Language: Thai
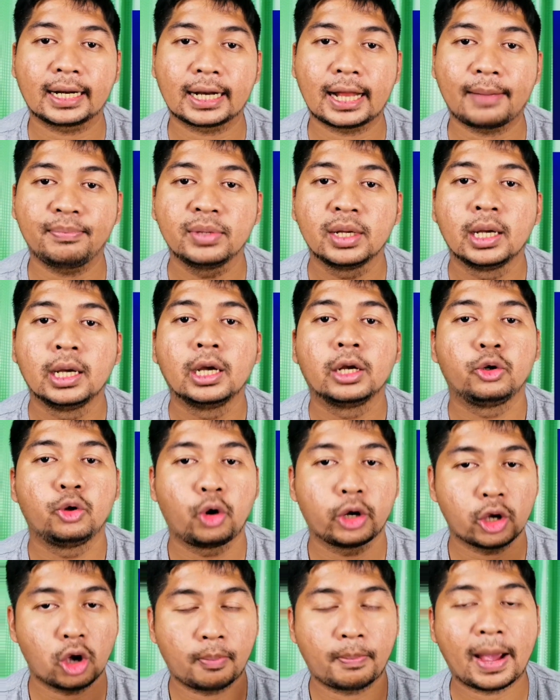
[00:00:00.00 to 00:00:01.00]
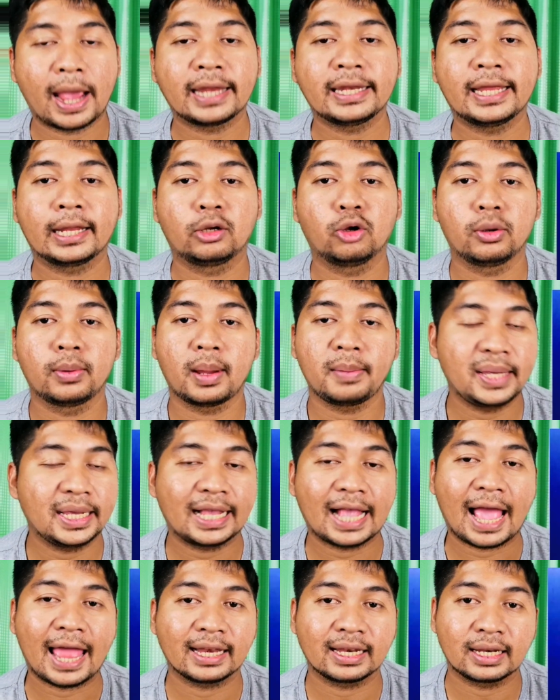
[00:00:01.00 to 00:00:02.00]
งนะครับโดยออกไปเนี่ยโดยไม่
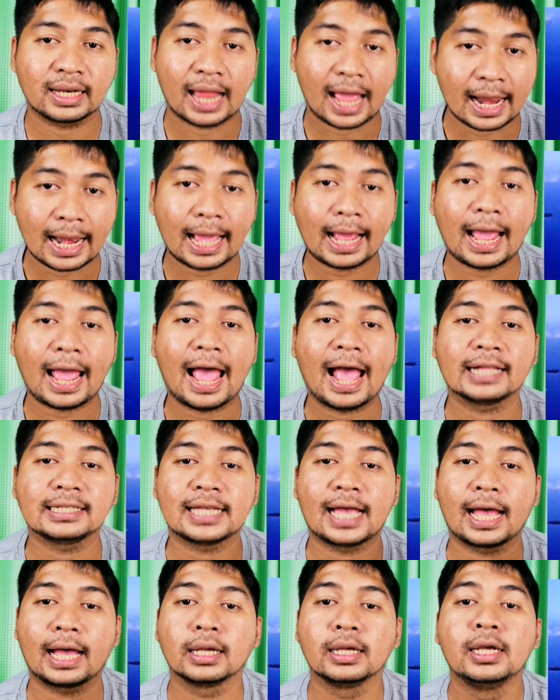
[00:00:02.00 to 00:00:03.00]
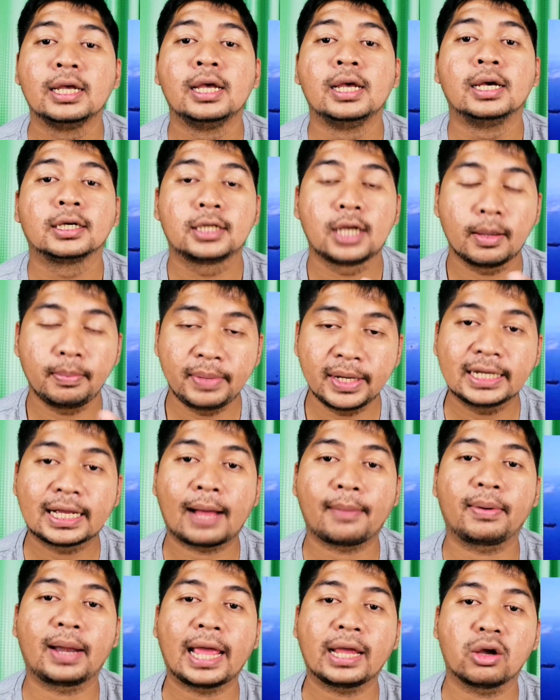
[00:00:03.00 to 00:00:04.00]
มีการอารักขาจากเครื่องบิน
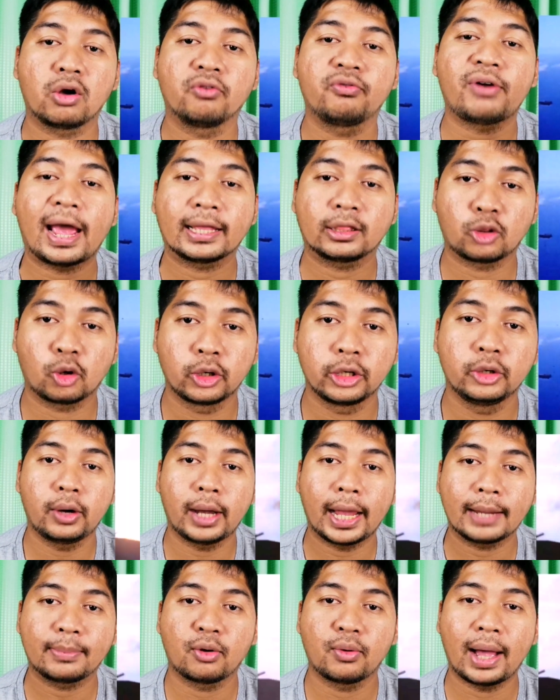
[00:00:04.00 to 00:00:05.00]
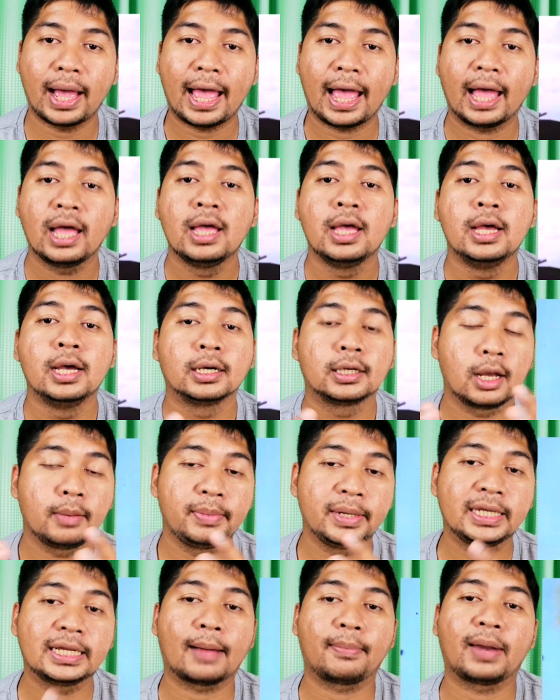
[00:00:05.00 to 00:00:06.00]
ขับไล่ของฝ่ายนด้วยเพราะว่าเค
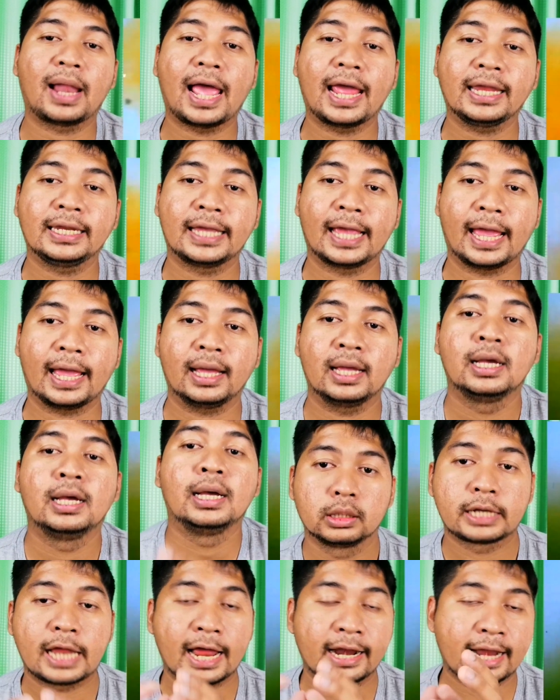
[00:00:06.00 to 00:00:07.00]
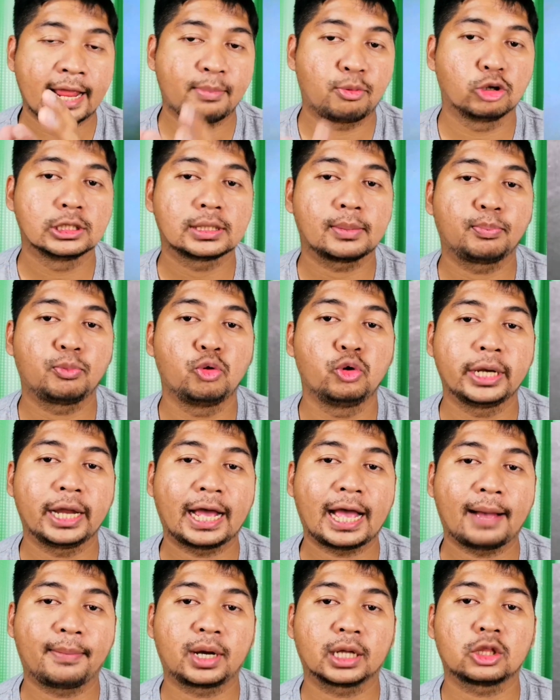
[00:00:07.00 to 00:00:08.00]
รื่องบินขับไล่เนี่ยทางนายพลสปูล
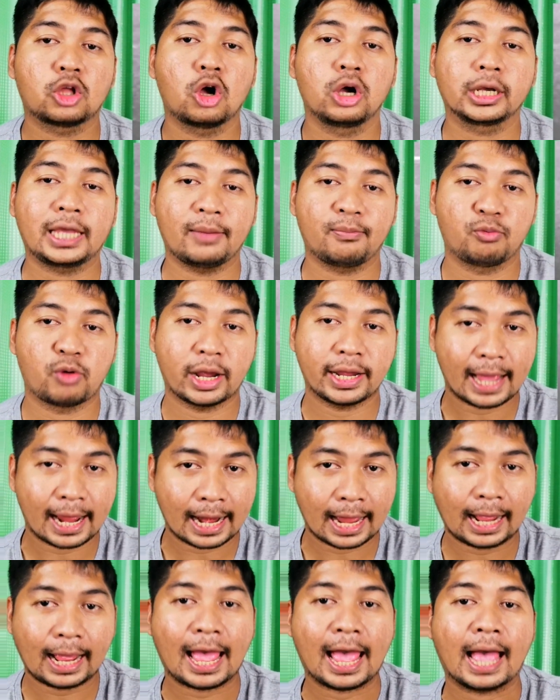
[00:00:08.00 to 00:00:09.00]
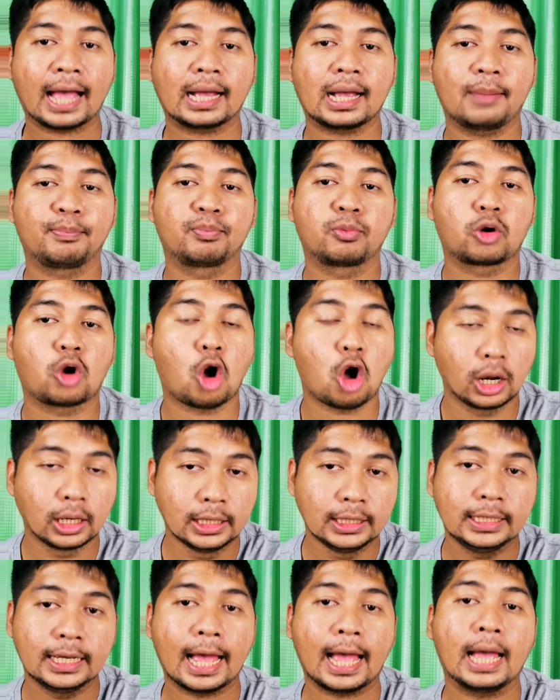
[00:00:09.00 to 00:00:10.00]
นะครับก็ต้องเก็บไว้อารักขากับกอง
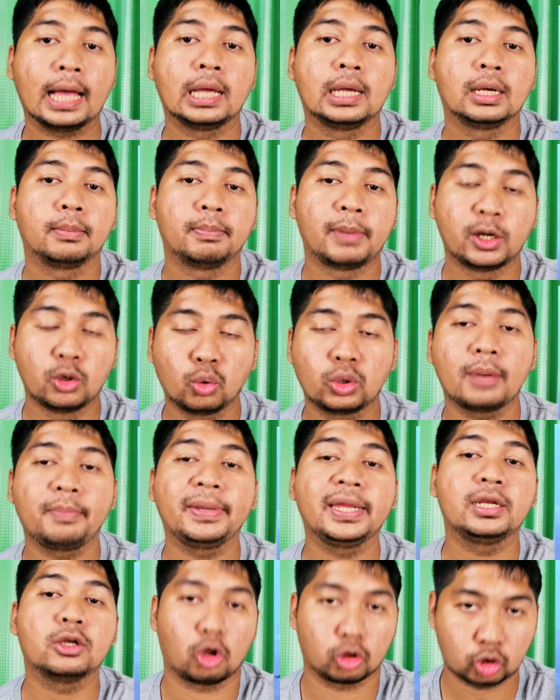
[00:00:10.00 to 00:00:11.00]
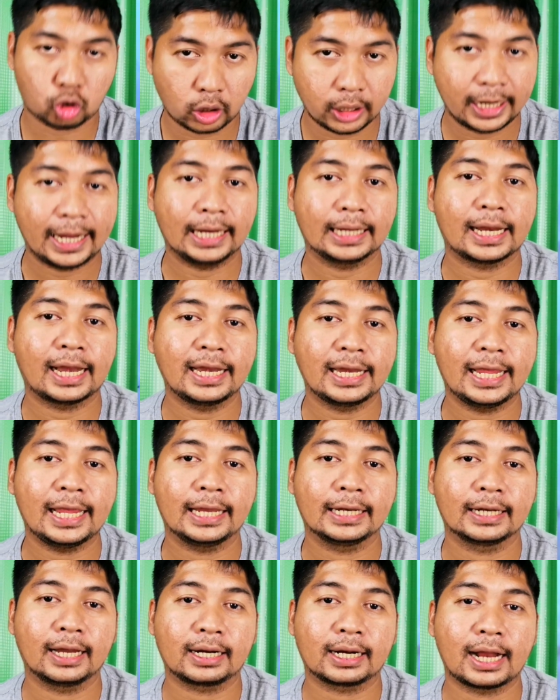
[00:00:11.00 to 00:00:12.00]
เรือบรรทุกเครื่องบินของตนเองนั่นเอ
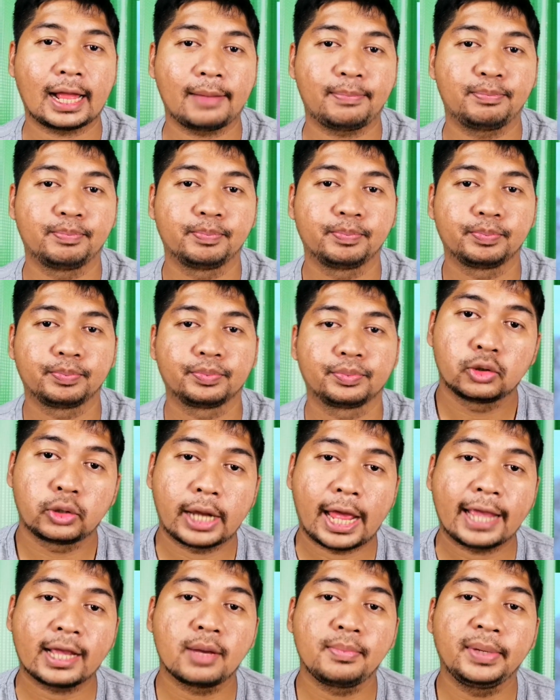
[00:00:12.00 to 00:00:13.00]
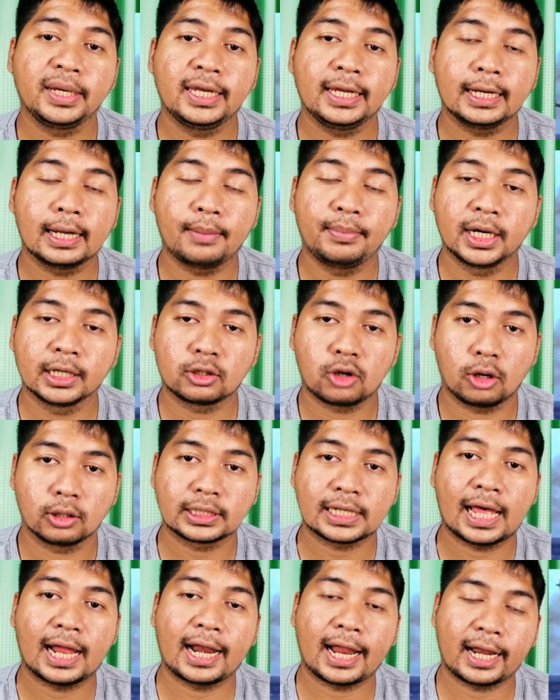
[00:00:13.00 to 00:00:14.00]
งนะครับสุดท้ายเครื่องบินทิ้งระเบิดข
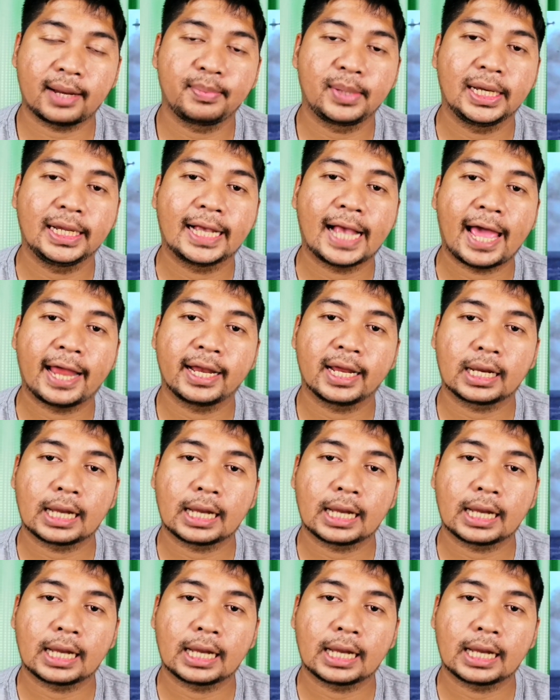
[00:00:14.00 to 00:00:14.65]
องสหรัฐอเมริกา